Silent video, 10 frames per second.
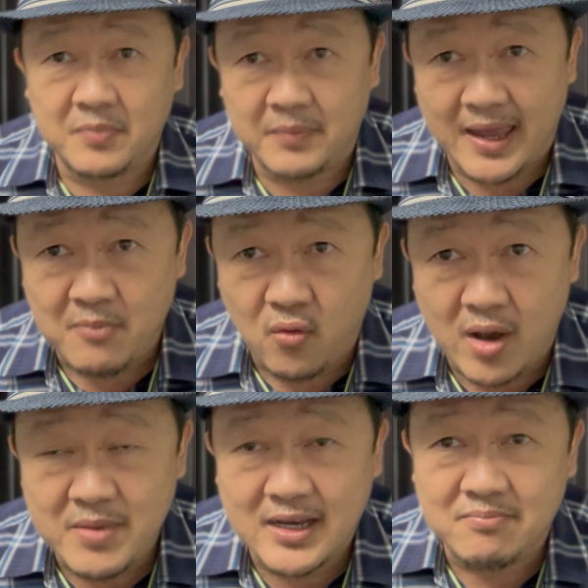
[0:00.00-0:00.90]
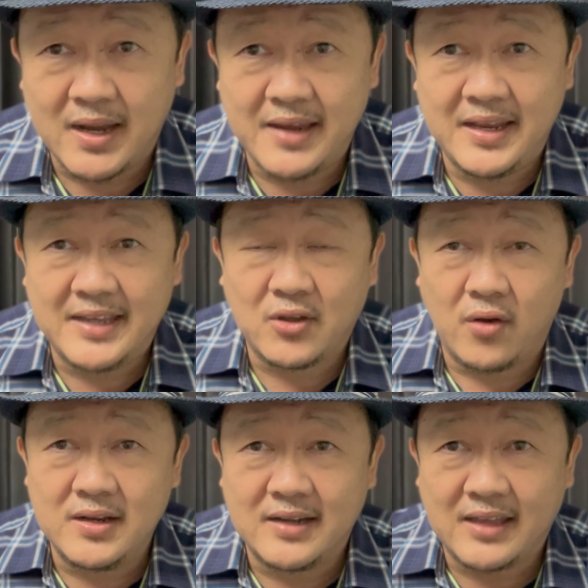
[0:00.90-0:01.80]
ไหนบอกว่ามีกำไรดีต่
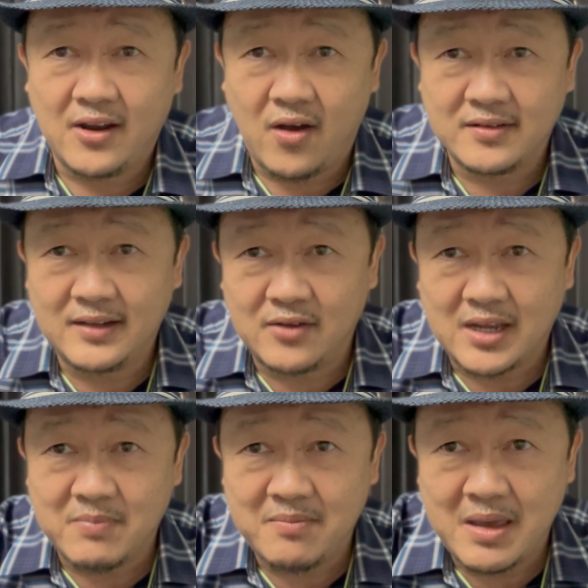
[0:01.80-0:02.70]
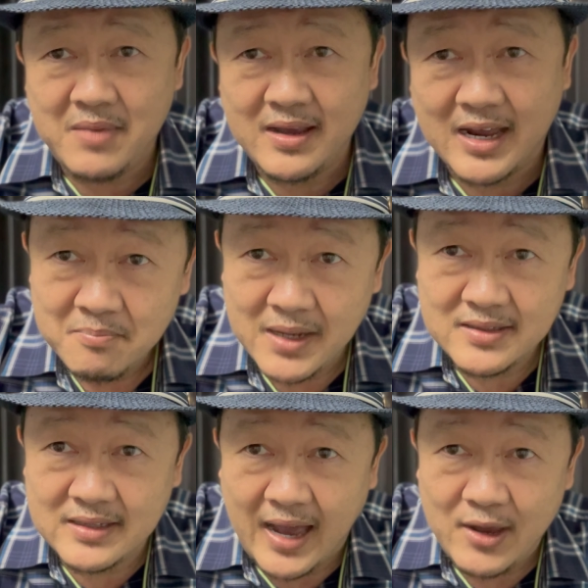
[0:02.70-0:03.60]
อเนื่องตลอด แล้วทำไมไม่มีเงินมา
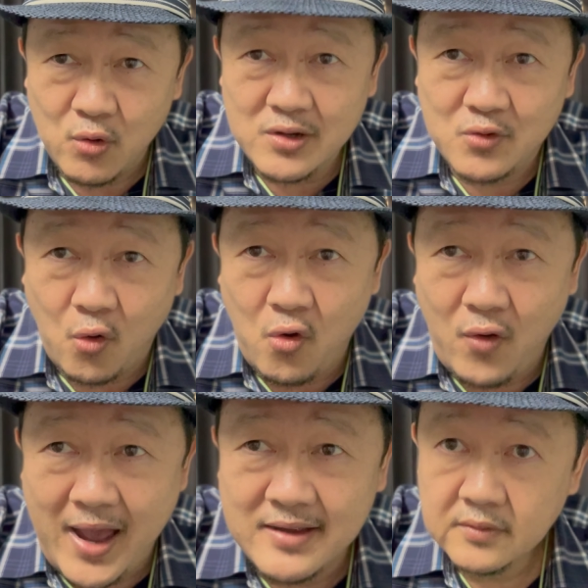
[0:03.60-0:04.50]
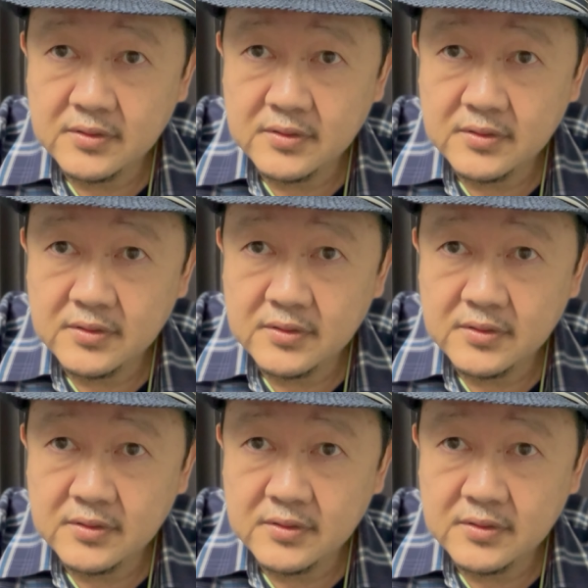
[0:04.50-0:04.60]
จ่ายหุ้นกู้วะ